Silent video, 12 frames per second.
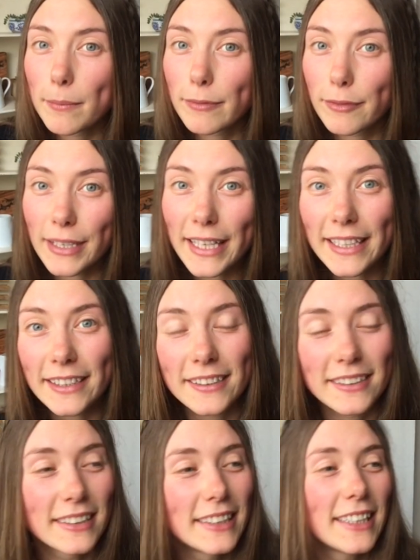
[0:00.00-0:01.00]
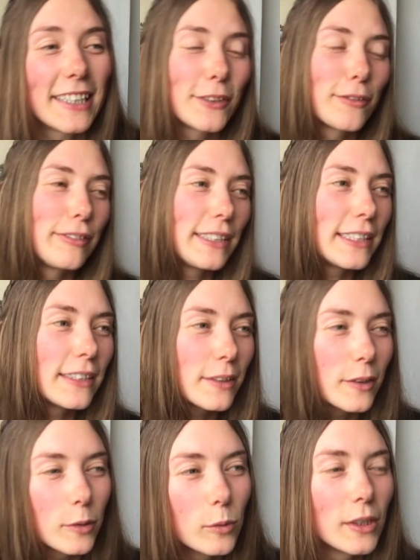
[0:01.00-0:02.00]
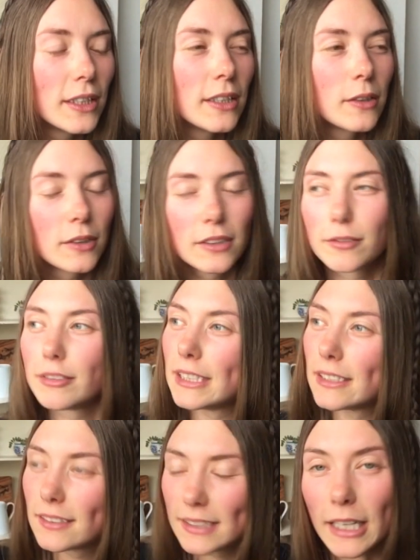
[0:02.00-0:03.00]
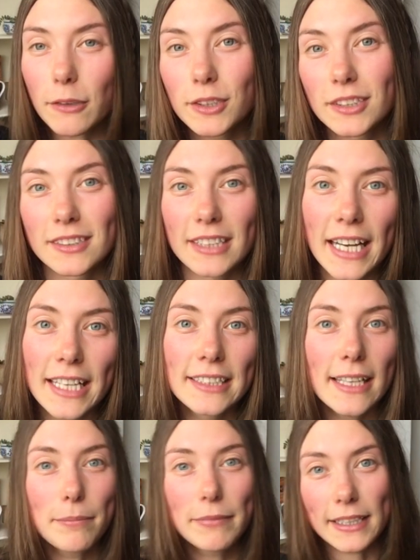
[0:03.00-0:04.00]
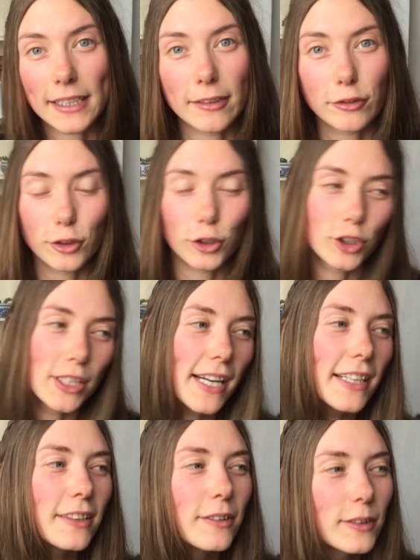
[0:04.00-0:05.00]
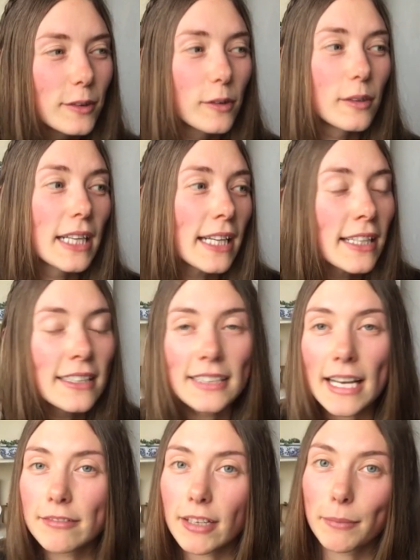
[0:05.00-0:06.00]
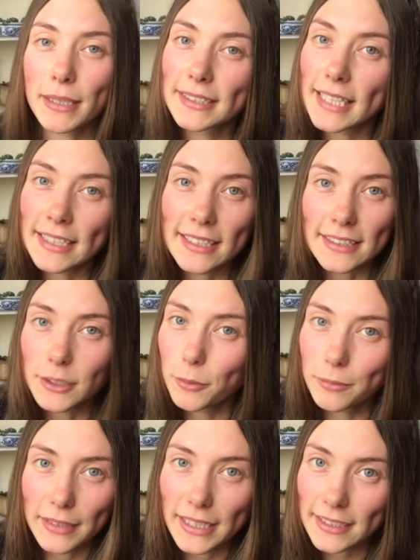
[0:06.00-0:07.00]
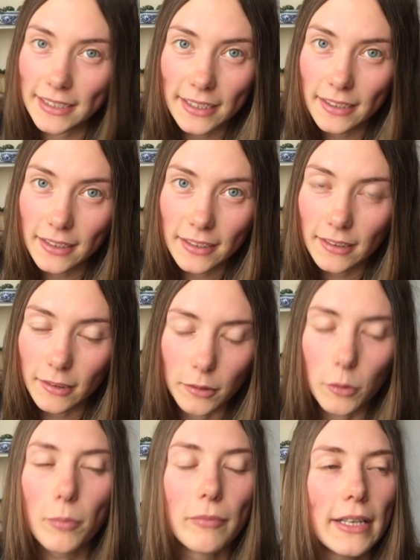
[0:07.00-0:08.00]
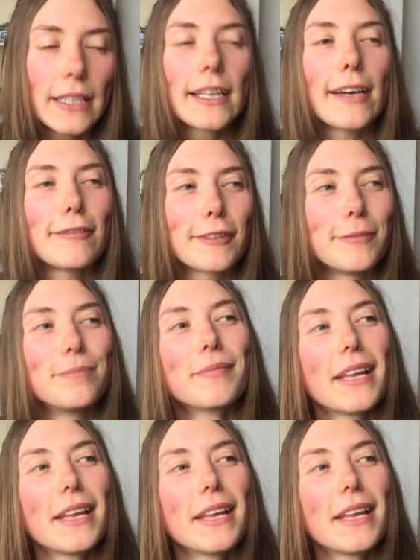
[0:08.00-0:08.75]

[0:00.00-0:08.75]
Pflege, also viel Ruhe und viel draußen sein, Abwehrkräfte stärken und so, kann das einfach mal sein, dass die Umwelt, äh, Umweltkräfte,